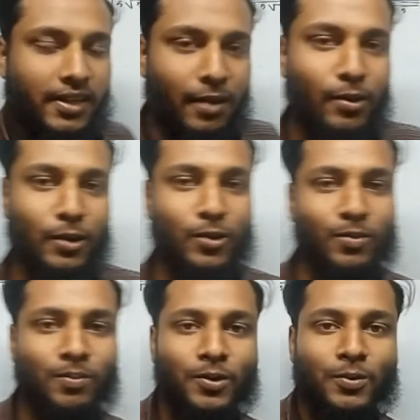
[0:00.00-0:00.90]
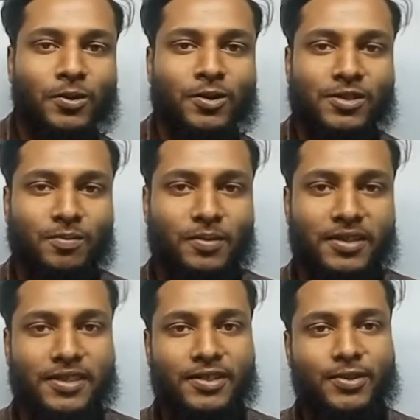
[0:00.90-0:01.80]
সালাম আলাইকুম প্রিয় ভিউয়ার্স
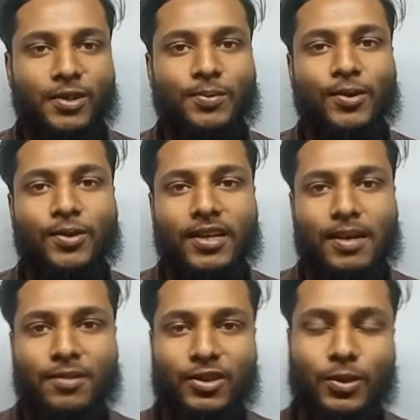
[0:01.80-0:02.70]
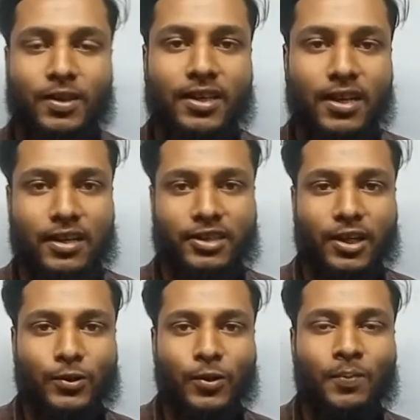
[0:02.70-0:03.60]
বিডি টিউটরের পক্ষ থেকে আপনাদের সবাইকে
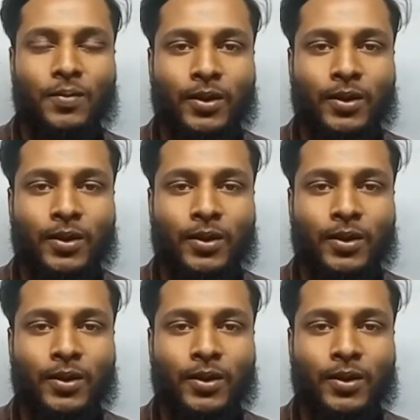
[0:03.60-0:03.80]
স্বাগতম